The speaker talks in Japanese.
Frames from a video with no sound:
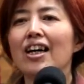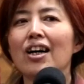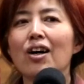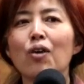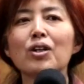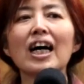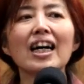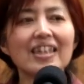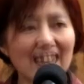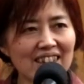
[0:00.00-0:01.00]
「お
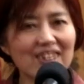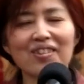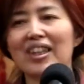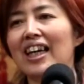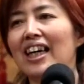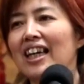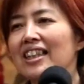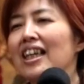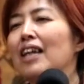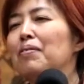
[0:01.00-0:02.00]
母さん」とね
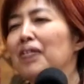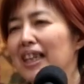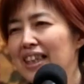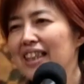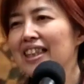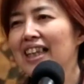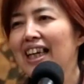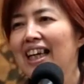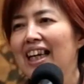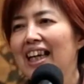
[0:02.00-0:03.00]
叫ぶわけです。
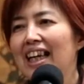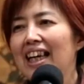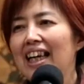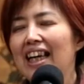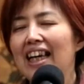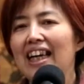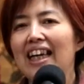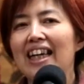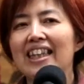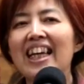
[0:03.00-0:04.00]

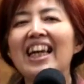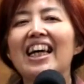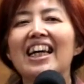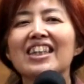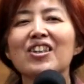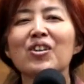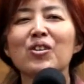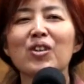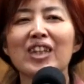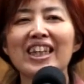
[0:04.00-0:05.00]
でそ
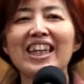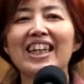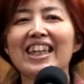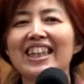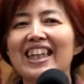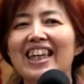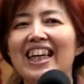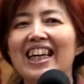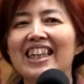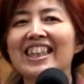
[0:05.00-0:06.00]
の時に
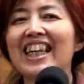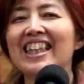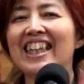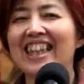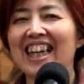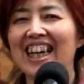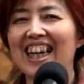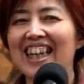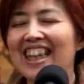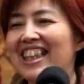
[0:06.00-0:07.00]
千人が
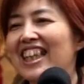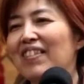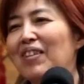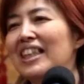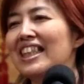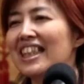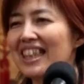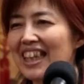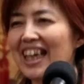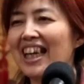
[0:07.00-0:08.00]
やってきましてで
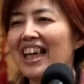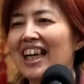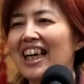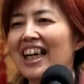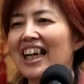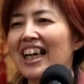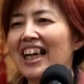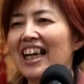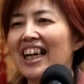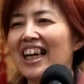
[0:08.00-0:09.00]
すね「
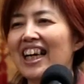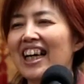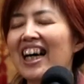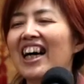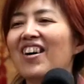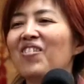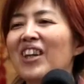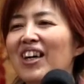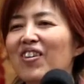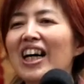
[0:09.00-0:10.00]
ああお
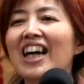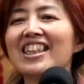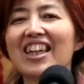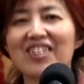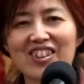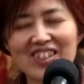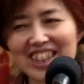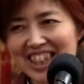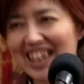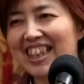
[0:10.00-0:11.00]
前お母さんと言っ
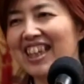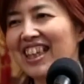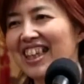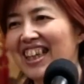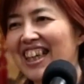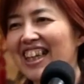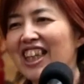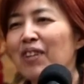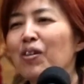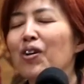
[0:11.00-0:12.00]
たな」って「
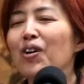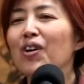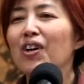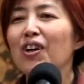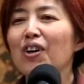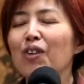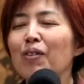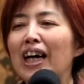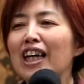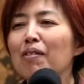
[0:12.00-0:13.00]
でもお
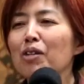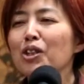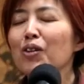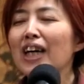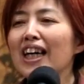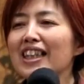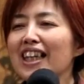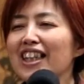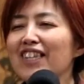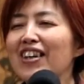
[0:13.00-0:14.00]
前がもしお母
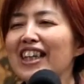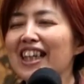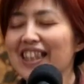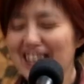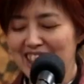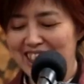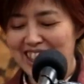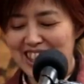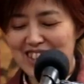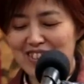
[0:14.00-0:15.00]
さんと言わんかったら
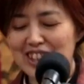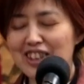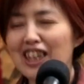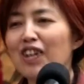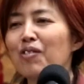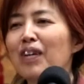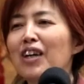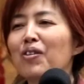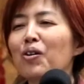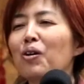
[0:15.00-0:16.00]
わしはお
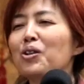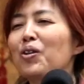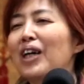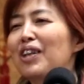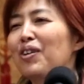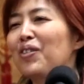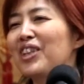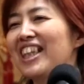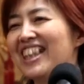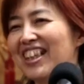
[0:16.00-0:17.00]
前を殺そうかと
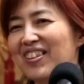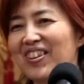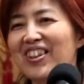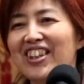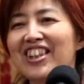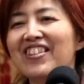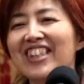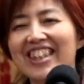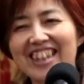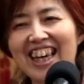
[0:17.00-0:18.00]
思っていた」と言うん
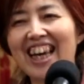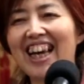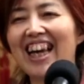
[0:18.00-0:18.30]
ですね。